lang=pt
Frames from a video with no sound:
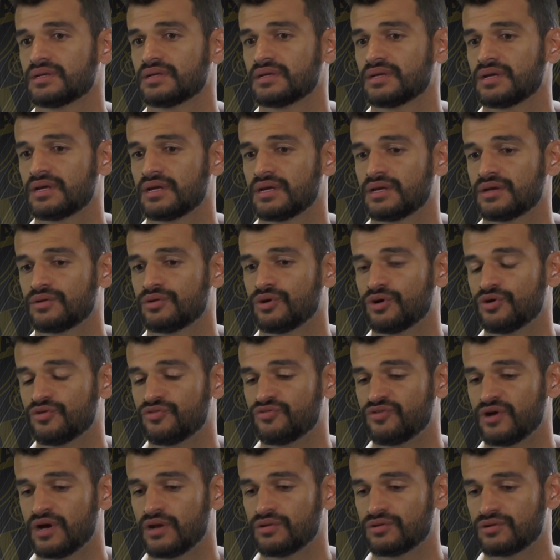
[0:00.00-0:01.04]
É igual eu
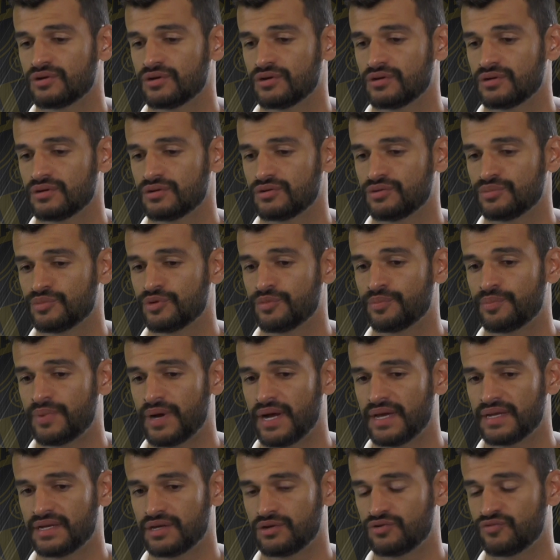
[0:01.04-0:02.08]
falo com, com meu
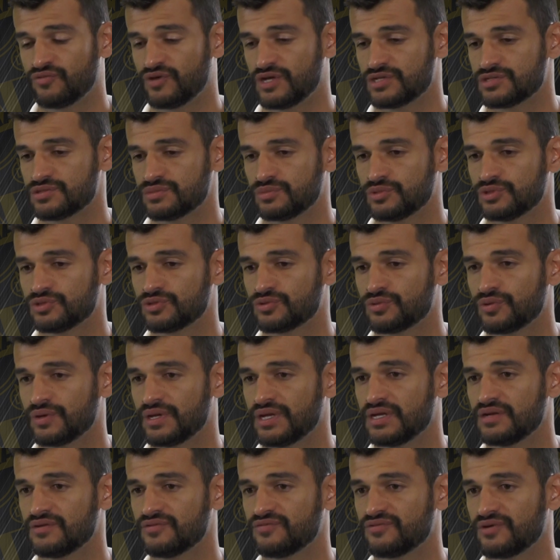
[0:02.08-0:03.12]
pai, né? Converso muito com
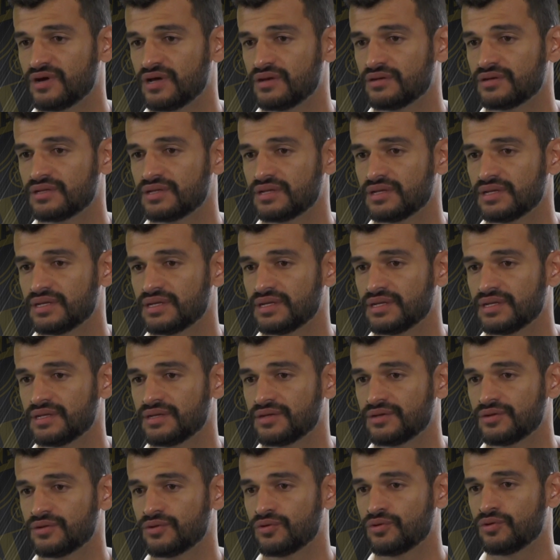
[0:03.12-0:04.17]
ele, falo
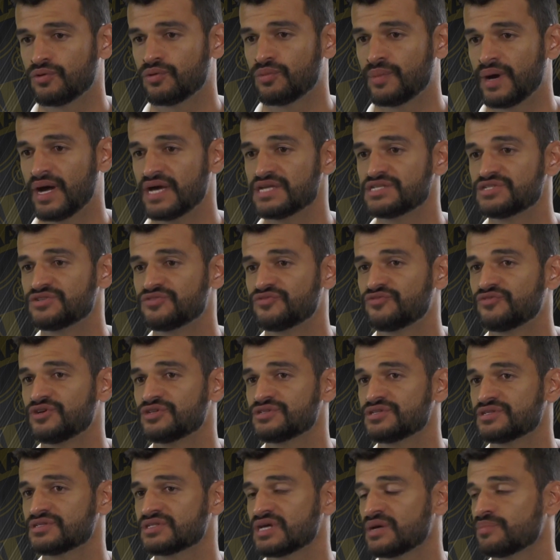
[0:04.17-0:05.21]
que o mais
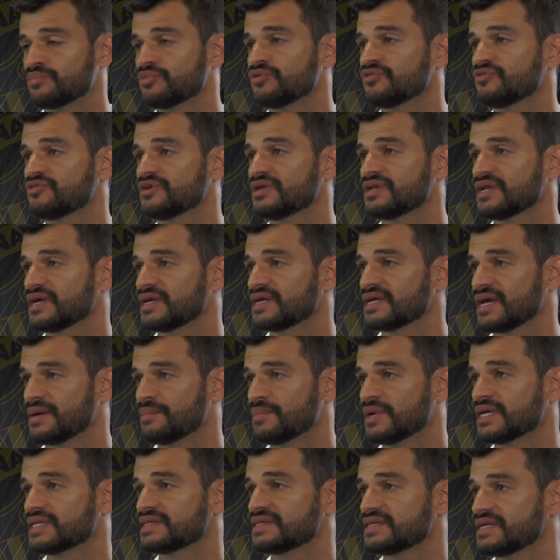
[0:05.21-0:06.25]
difícil está por vir, né? Que é
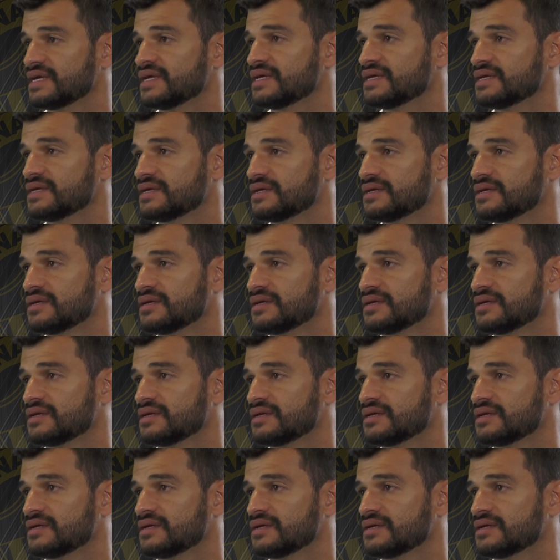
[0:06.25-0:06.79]
manter.